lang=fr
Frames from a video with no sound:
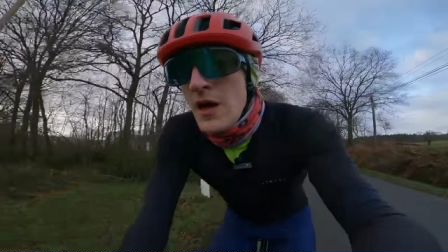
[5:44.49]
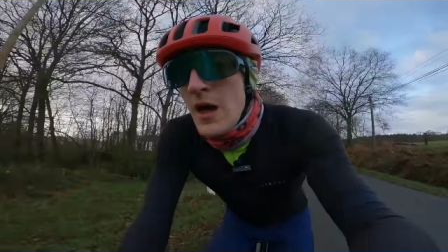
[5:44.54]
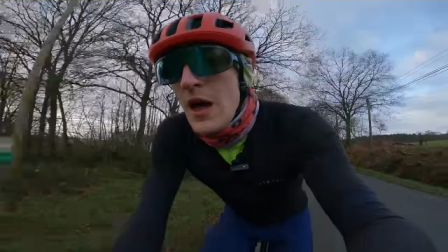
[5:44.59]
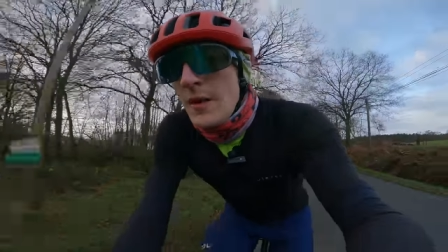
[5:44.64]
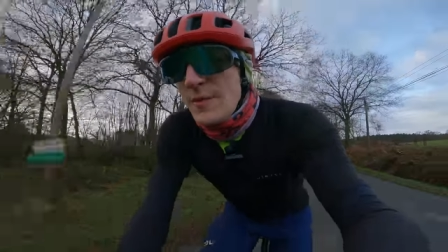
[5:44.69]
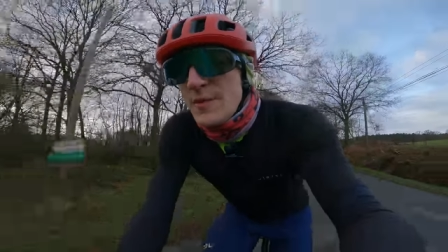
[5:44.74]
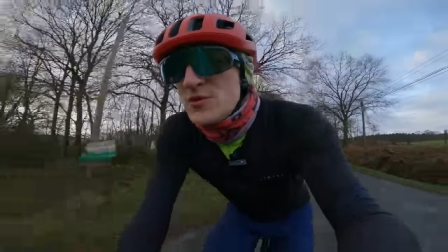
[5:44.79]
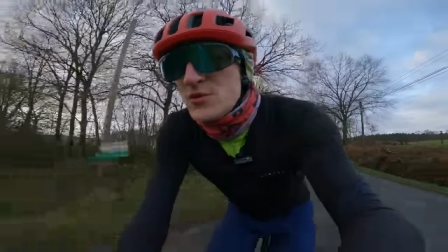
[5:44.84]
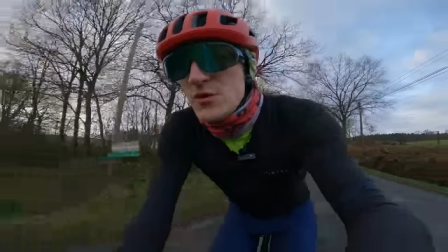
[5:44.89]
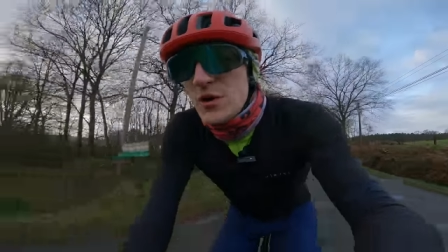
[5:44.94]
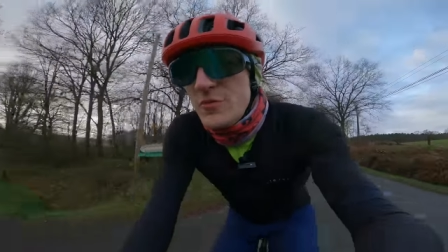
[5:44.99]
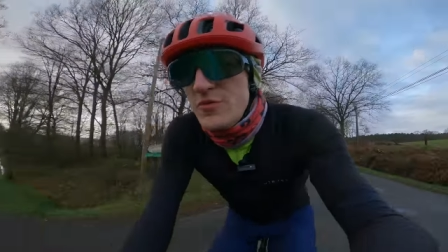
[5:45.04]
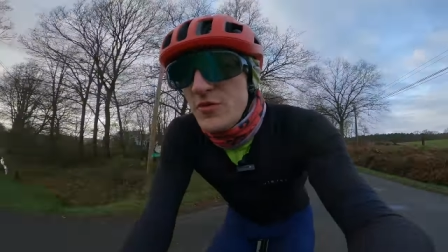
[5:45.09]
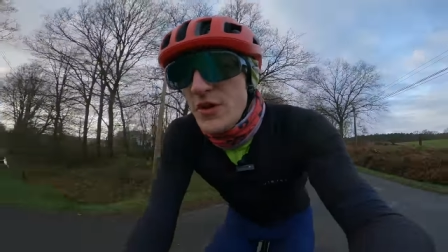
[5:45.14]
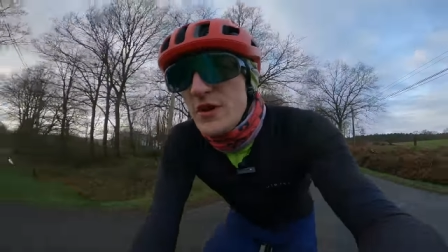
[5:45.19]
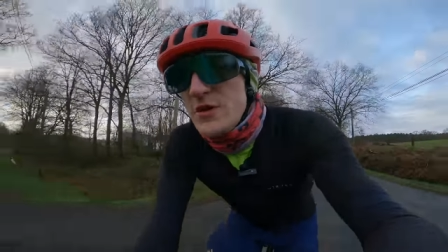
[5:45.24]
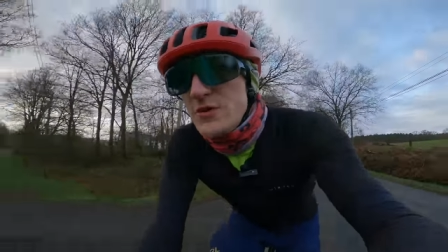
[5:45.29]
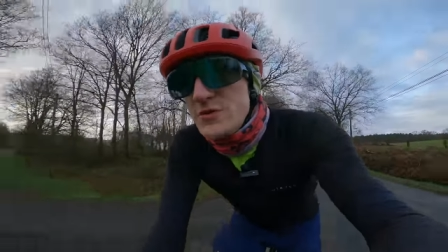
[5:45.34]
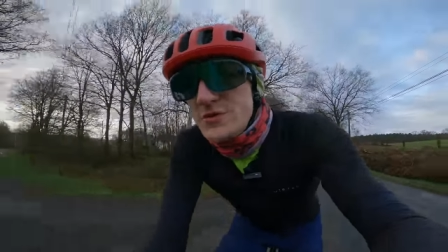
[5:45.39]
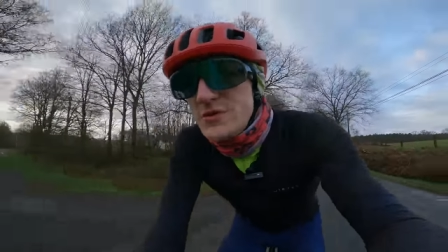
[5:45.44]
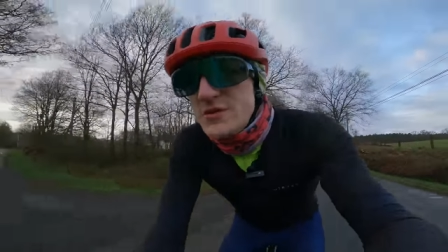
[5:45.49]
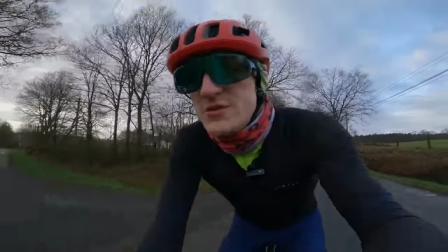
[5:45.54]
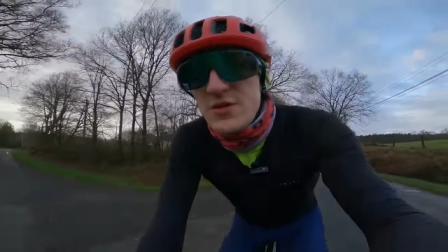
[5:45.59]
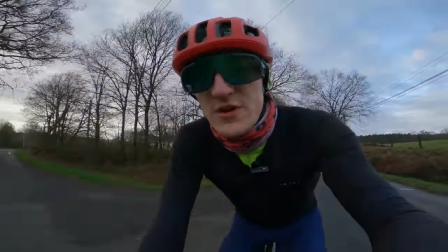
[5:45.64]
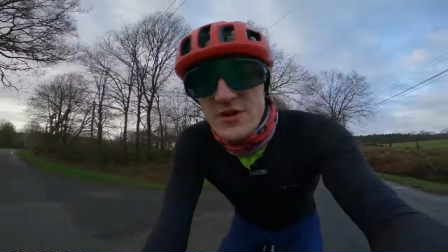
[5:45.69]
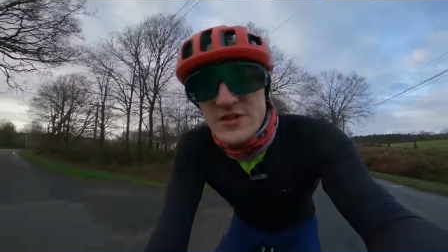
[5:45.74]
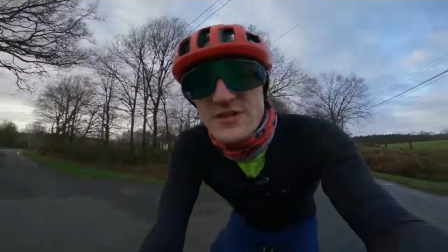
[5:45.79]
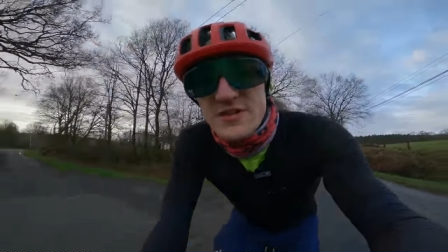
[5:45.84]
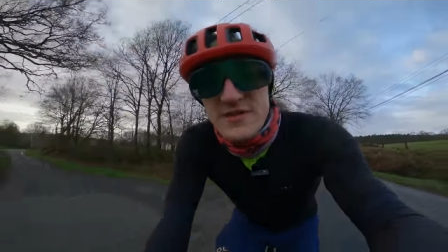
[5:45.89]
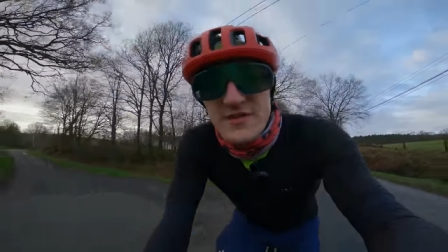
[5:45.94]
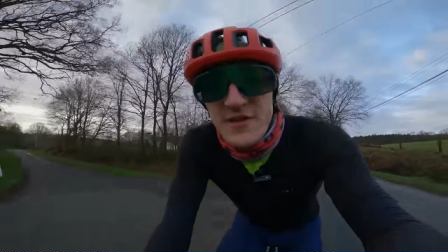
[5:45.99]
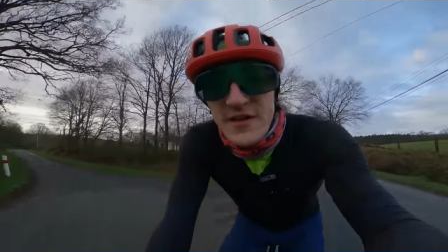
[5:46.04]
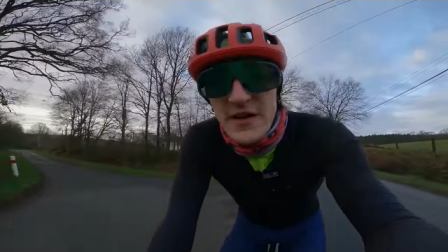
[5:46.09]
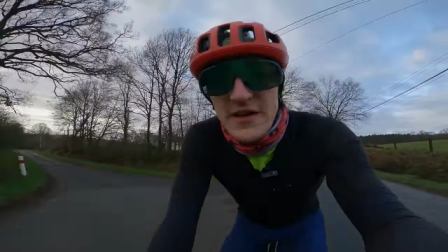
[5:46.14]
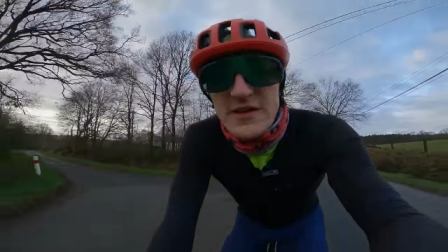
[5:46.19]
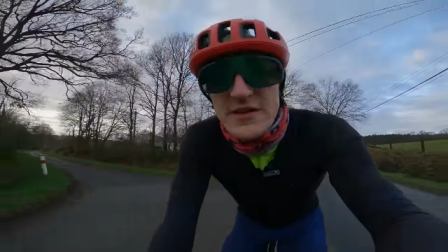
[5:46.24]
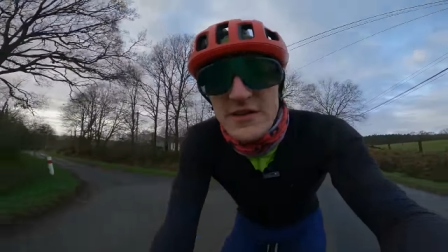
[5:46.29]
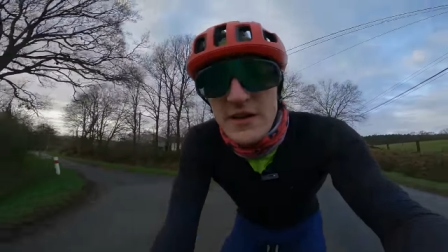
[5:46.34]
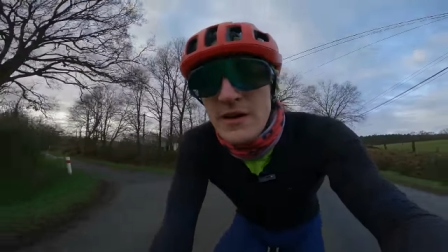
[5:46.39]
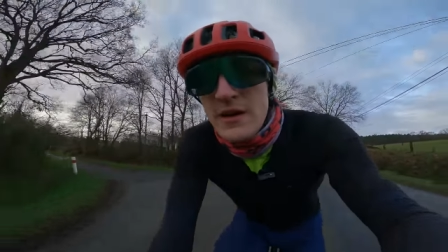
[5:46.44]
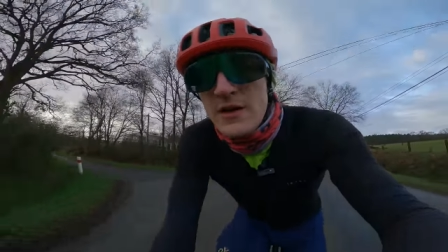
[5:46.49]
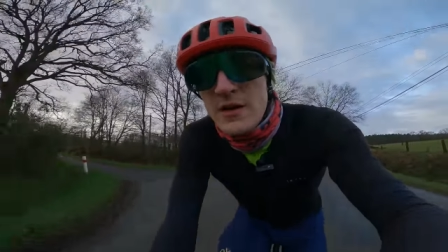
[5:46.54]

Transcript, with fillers: Après, j'aurais pu aller aussi sur un Sifac.